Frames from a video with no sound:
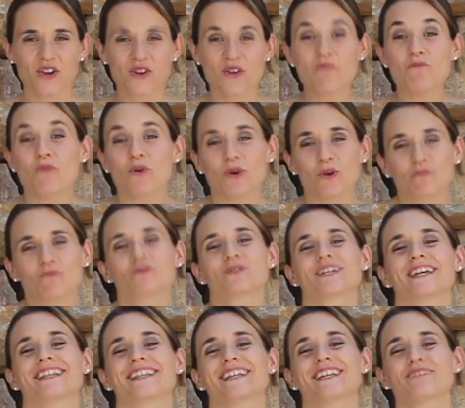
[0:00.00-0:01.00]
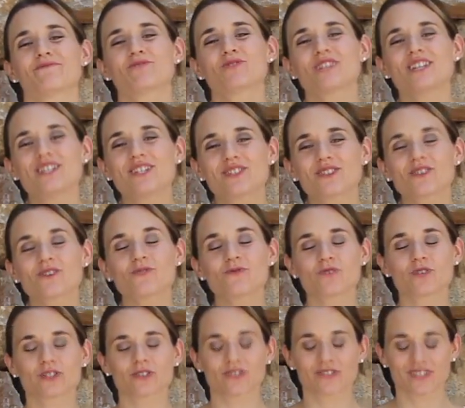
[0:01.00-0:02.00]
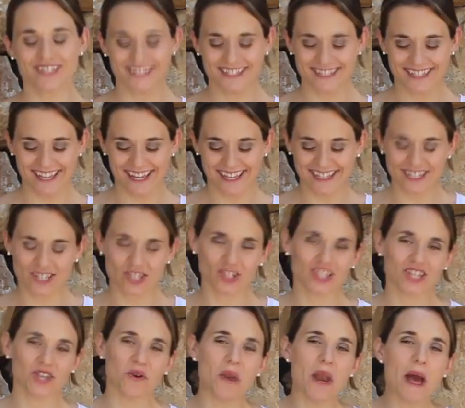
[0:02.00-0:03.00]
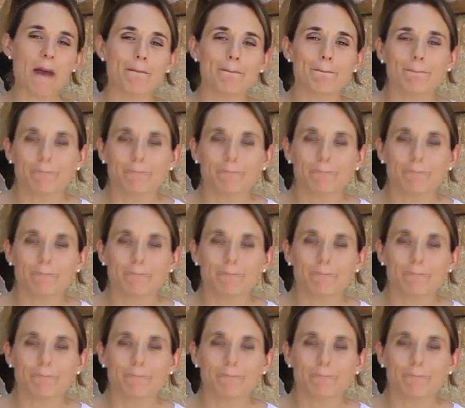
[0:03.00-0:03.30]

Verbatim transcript: Bueno, pues ya tenemos listo nuestro cheesecake y esto tiene una